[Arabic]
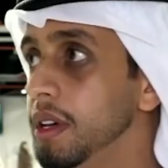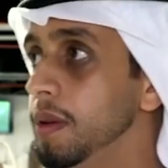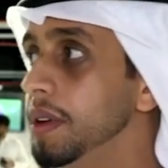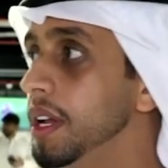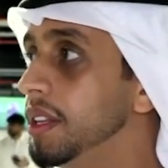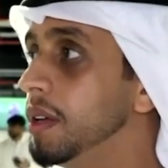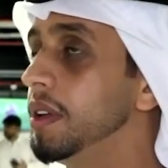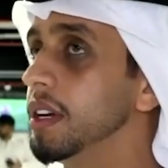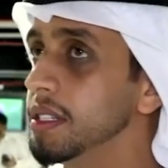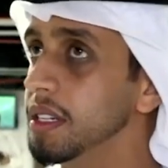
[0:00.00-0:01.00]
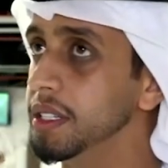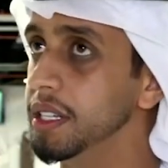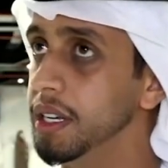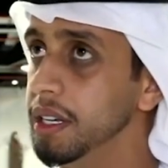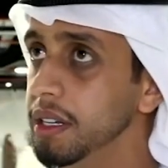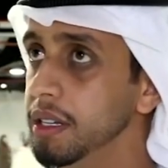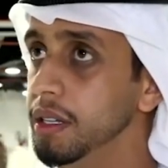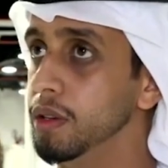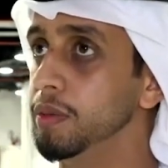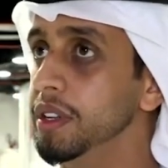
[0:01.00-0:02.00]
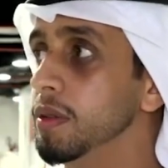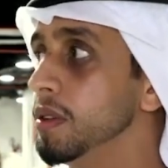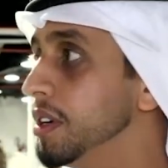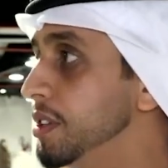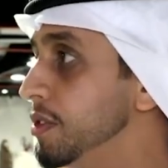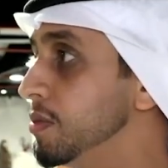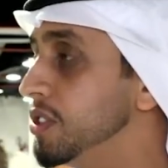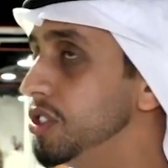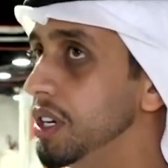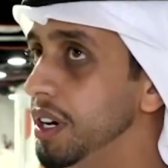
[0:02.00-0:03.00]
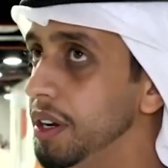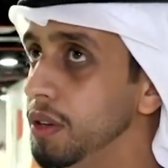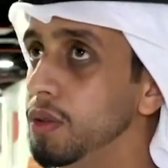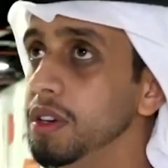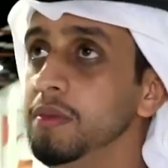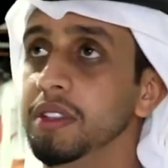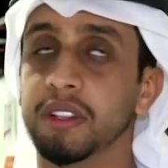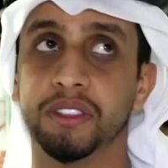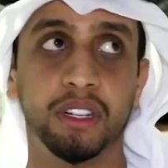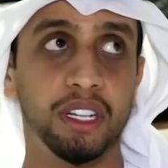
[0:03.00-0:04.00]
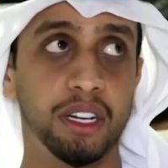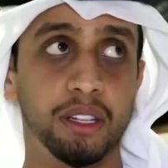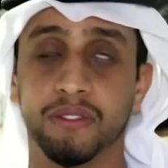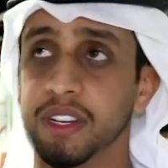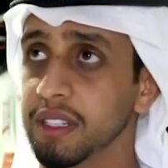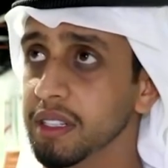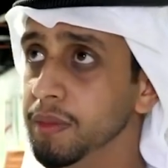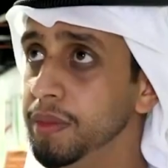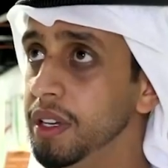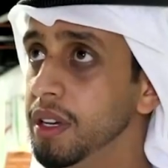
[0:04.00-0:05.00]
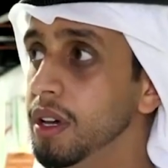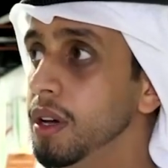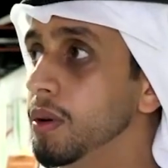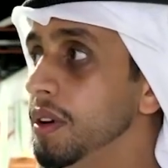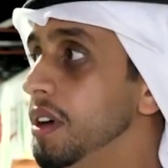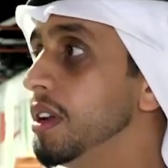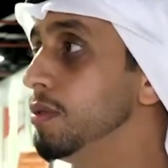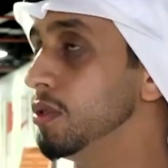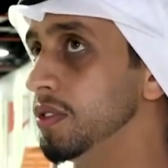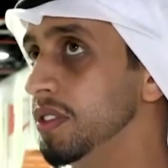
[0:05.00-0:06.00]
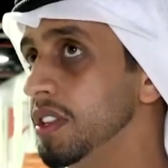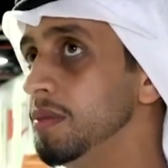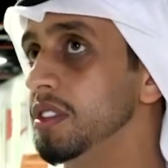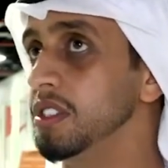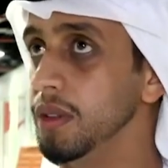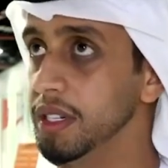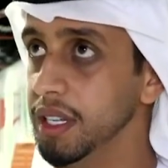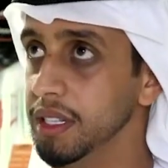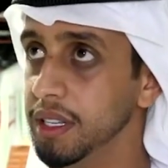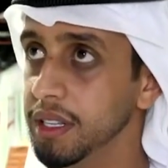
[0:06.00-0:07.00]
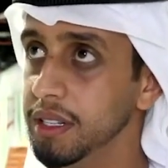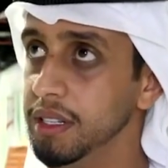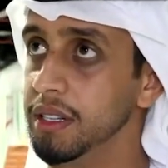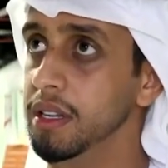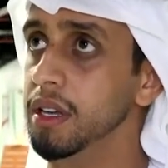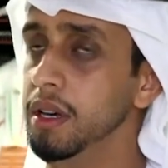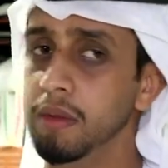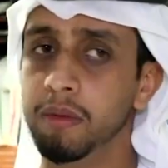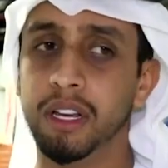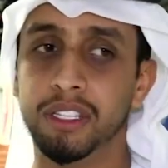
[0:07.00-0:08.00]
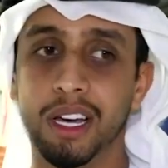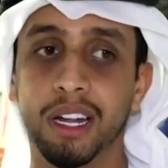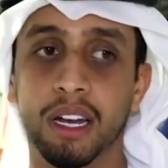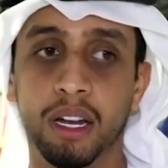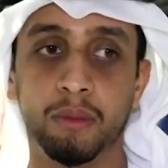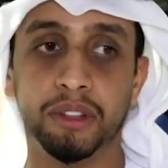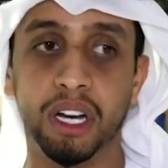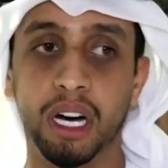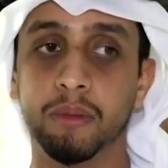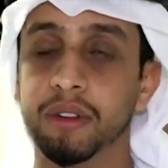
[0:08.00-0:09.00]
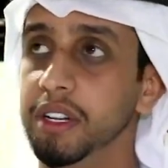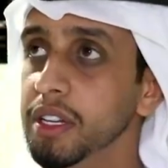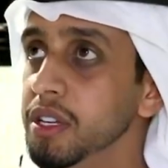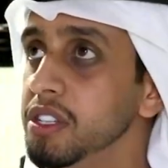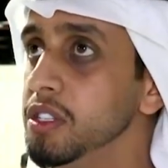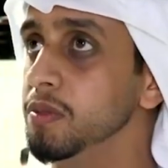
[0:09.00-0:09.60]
منها التنمية الاقتصادية ومنها خدمة المستشارك وخدمة العيادة الفحص الطبي وكذلك موجود في خدمة الجوازات مما يسهل المتعامل أنه ينجز